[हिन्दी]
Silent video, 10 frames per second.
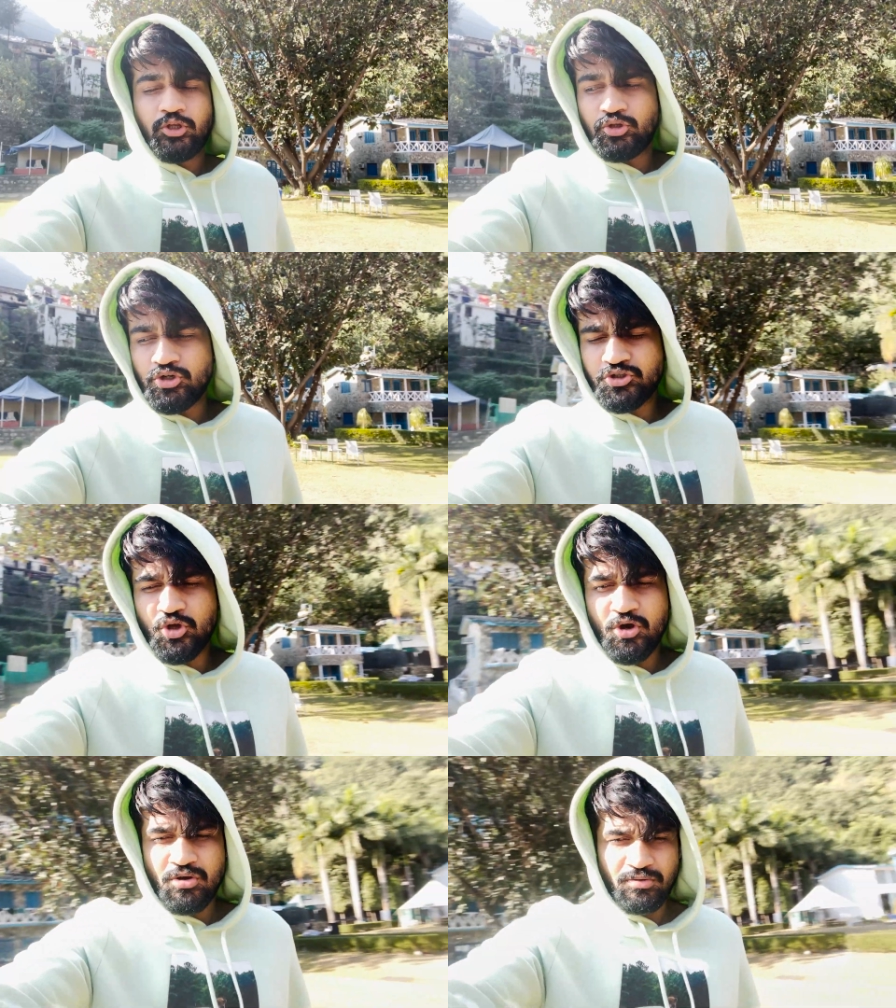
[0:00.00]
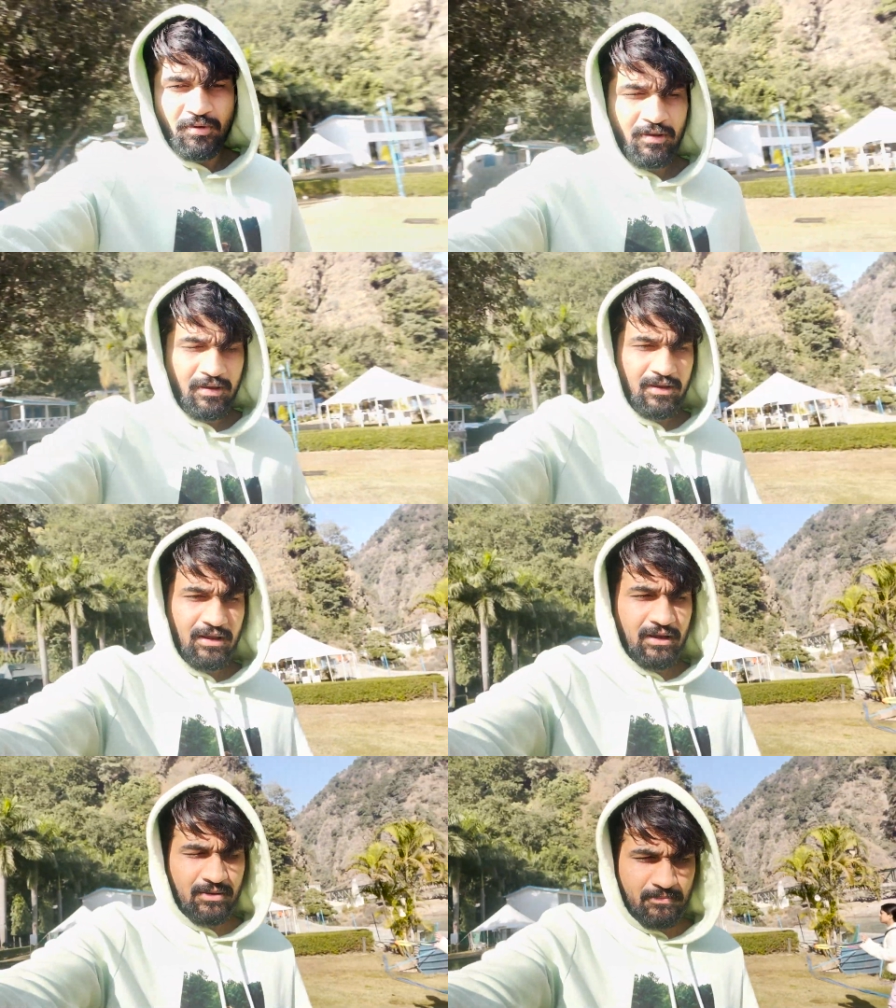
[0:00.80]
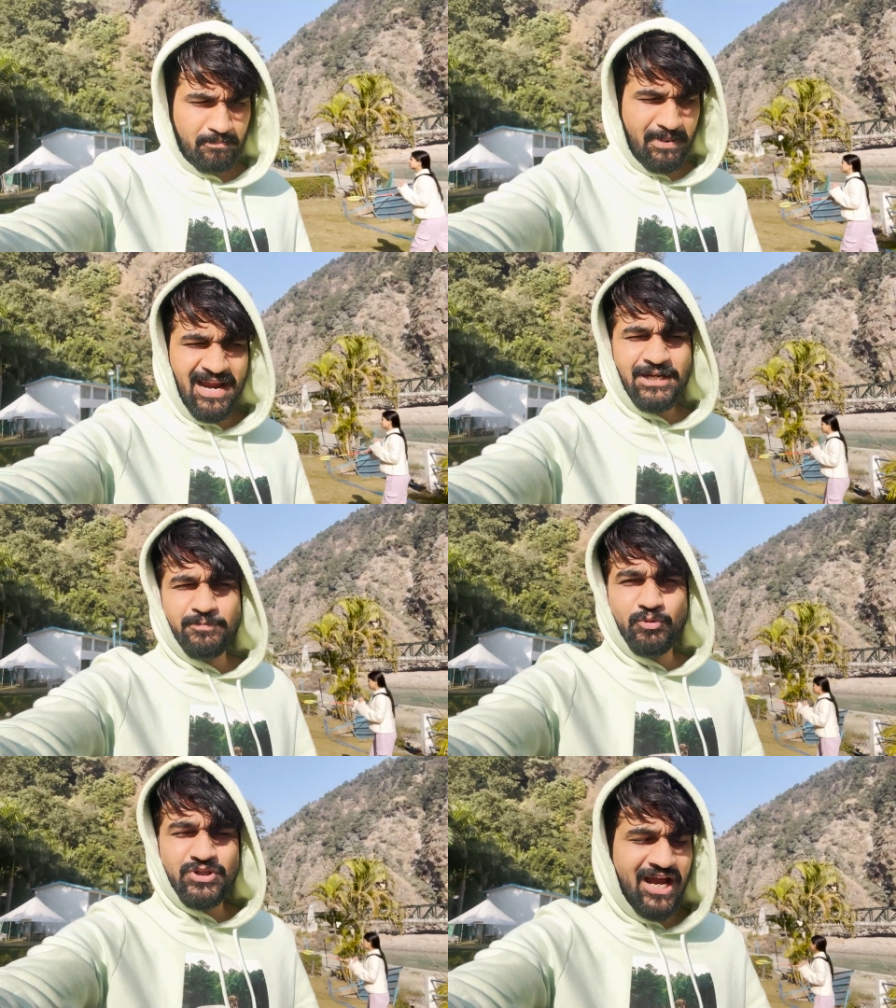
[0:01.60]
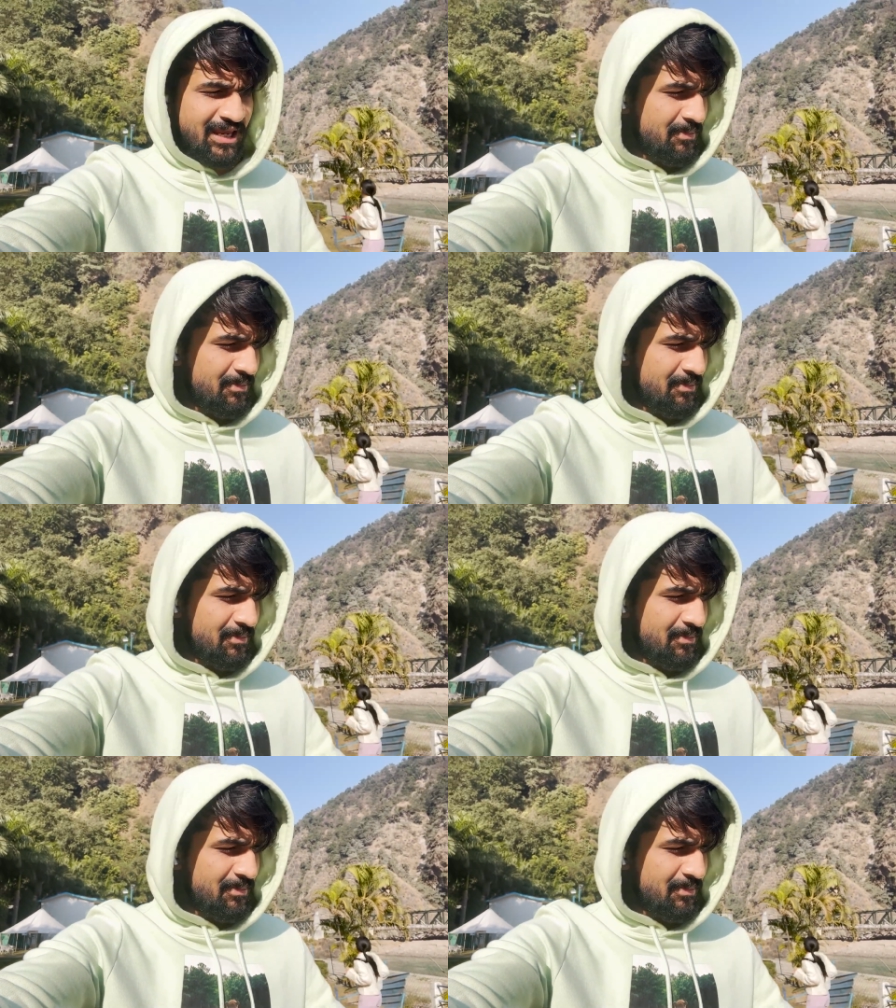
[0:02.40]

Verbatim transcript: तो दोस्तों पेट पूजा के